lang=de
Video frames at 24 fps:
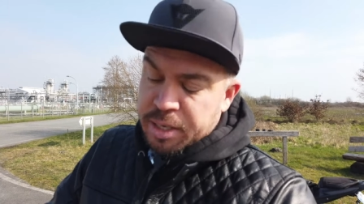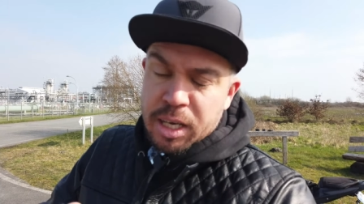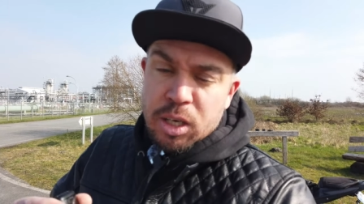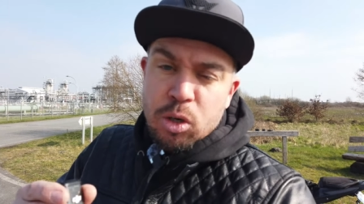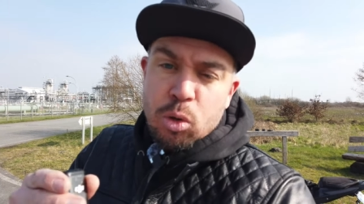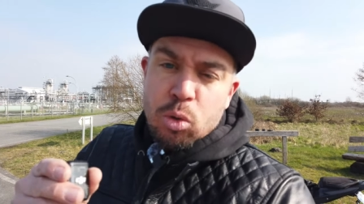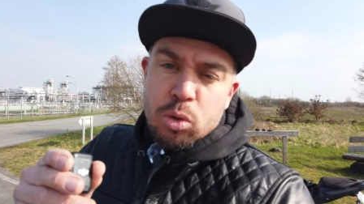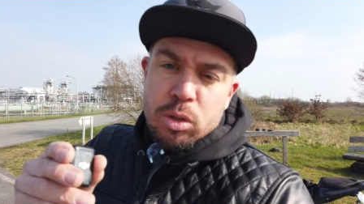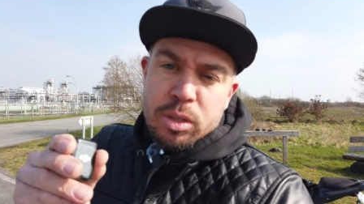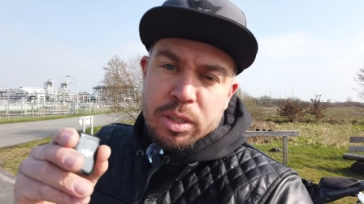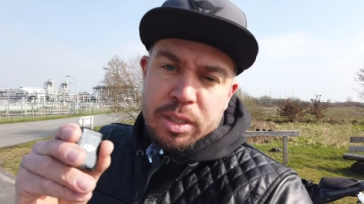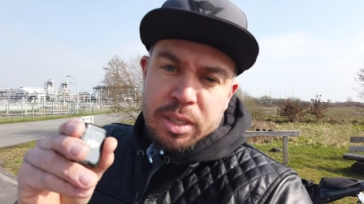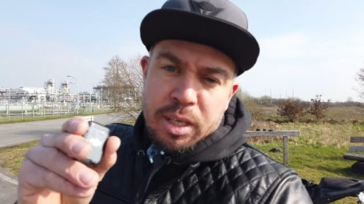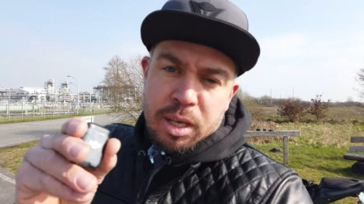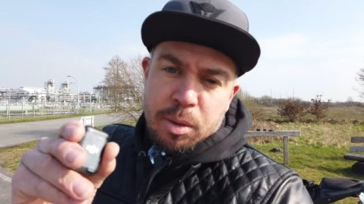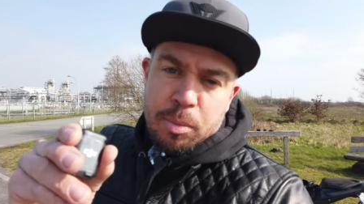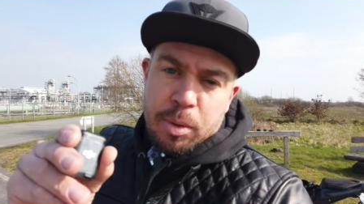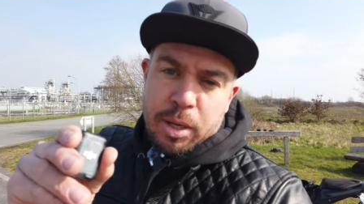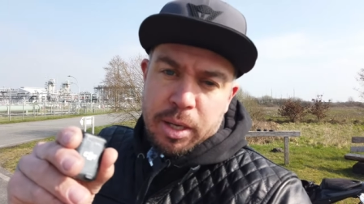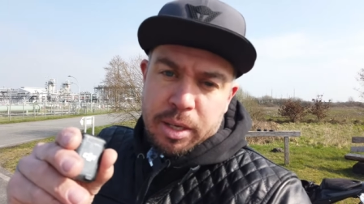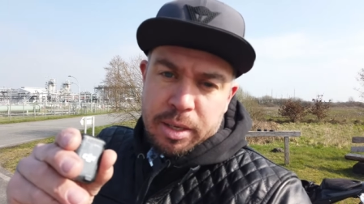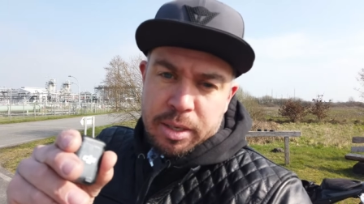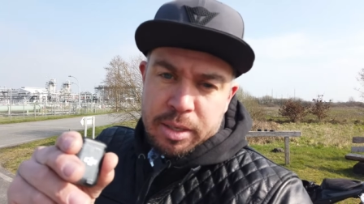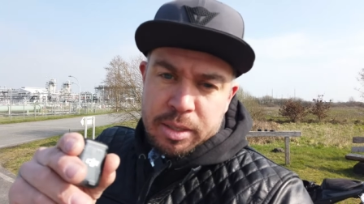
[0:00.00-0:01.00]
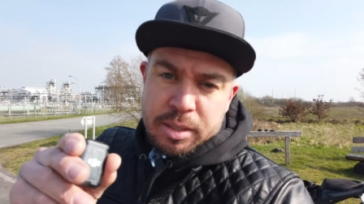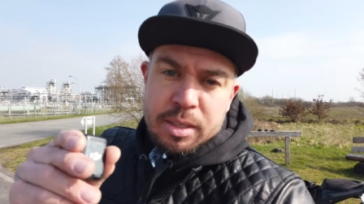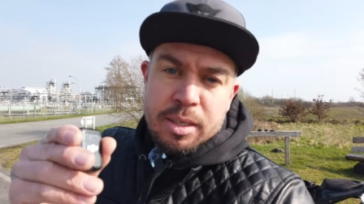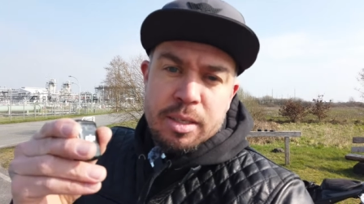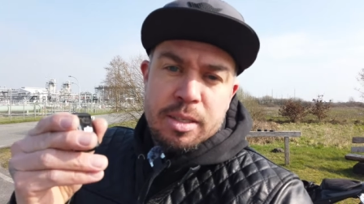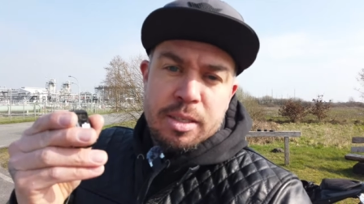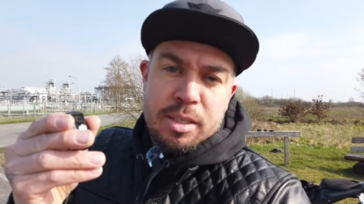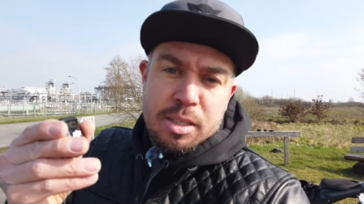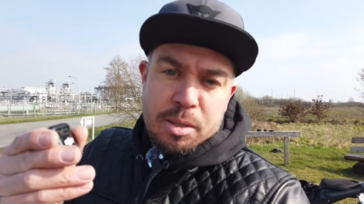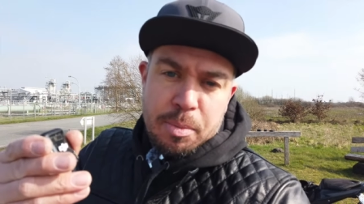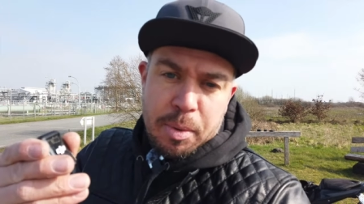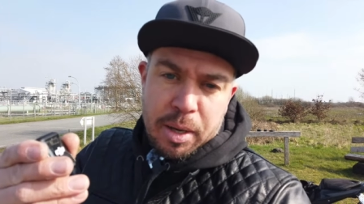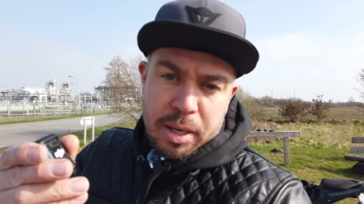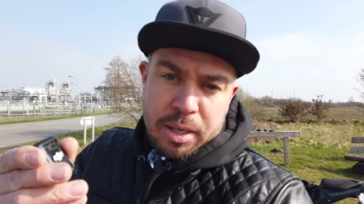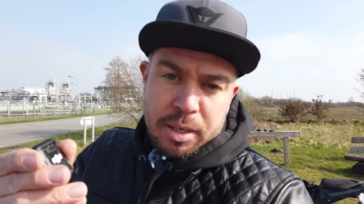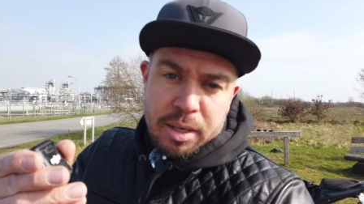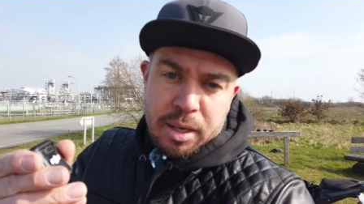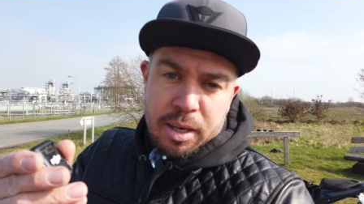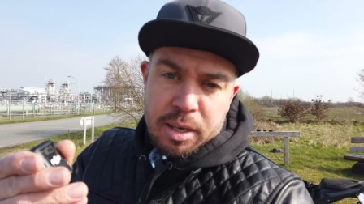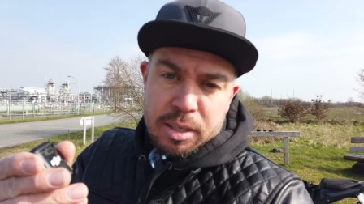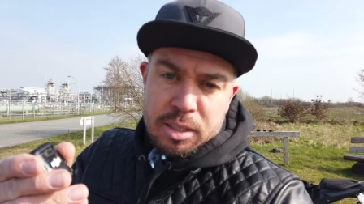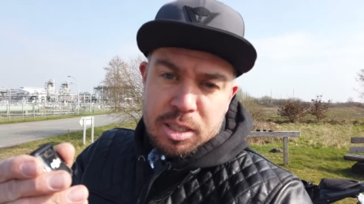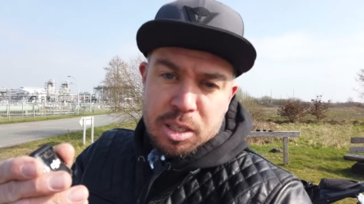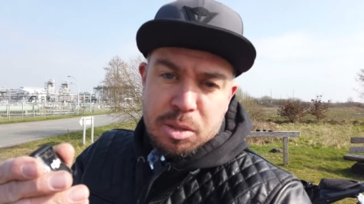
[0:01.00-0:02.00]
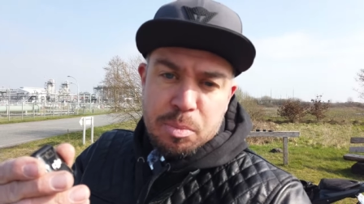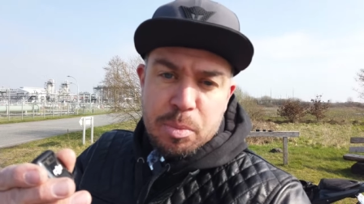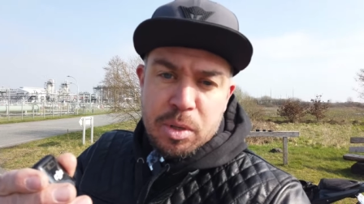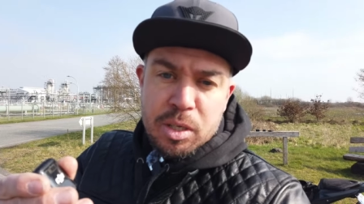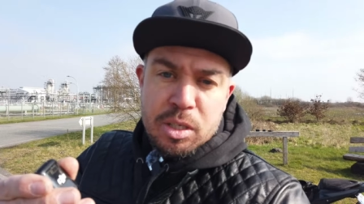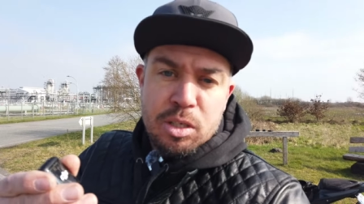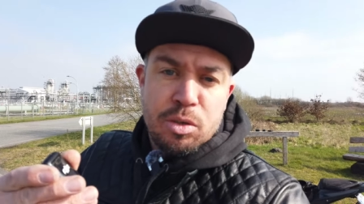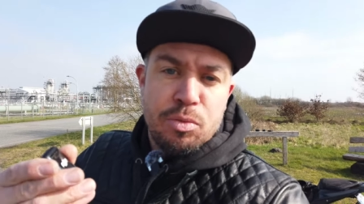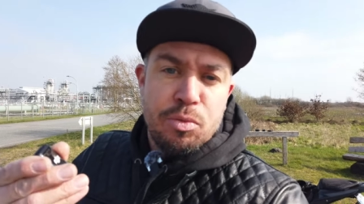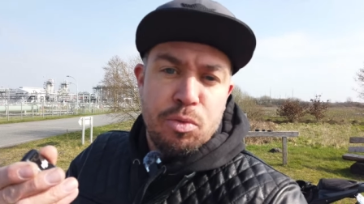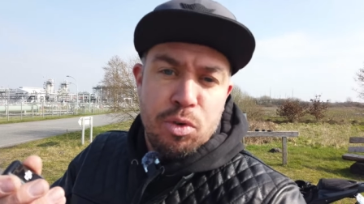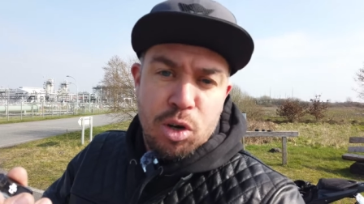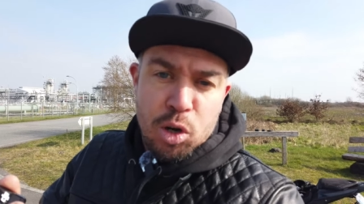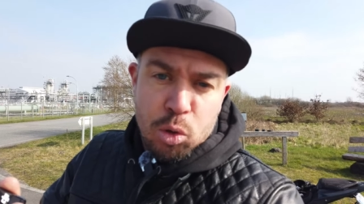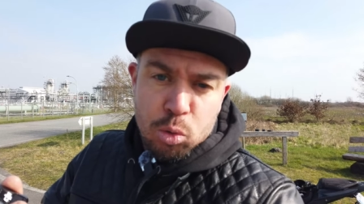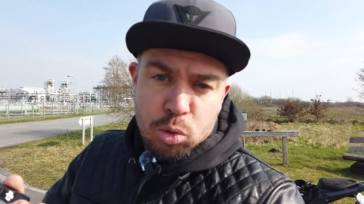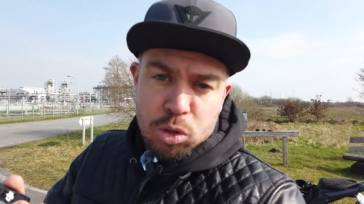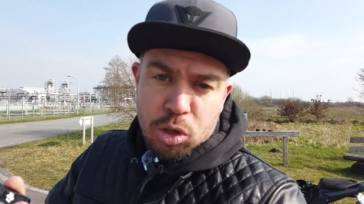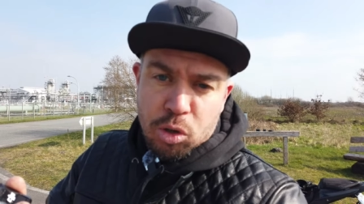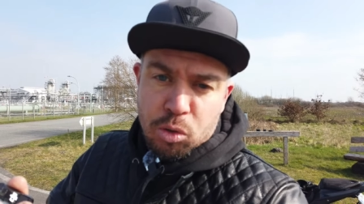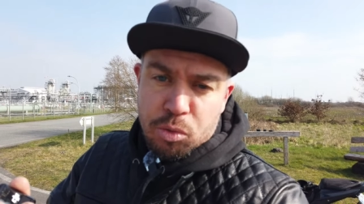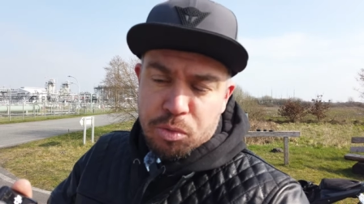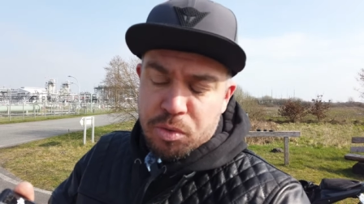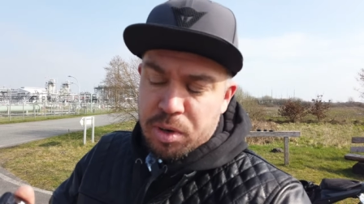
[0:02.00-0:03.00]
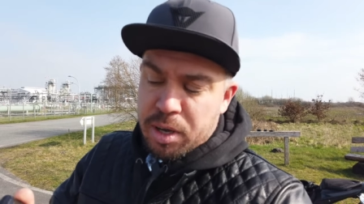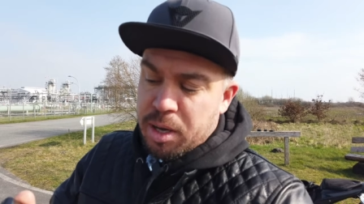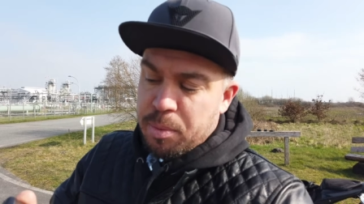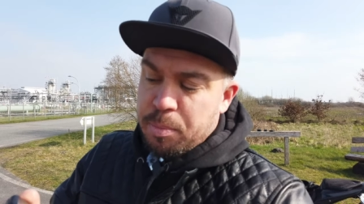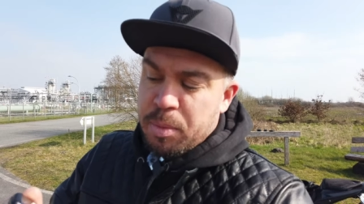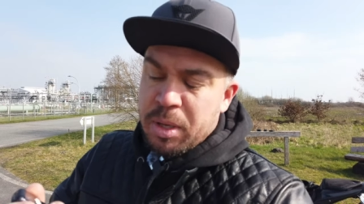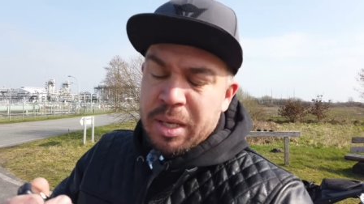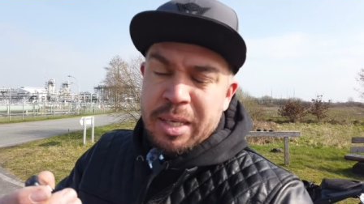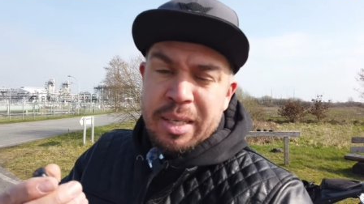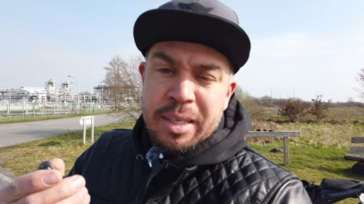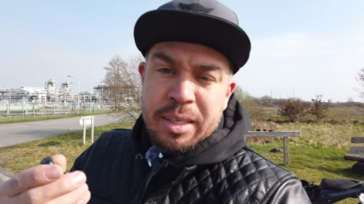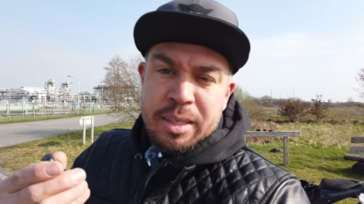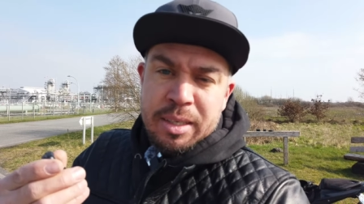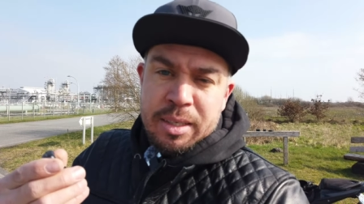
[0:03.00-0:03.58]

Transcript: Der Grund hierbei ist 32-Bit Float-Aufnahmen.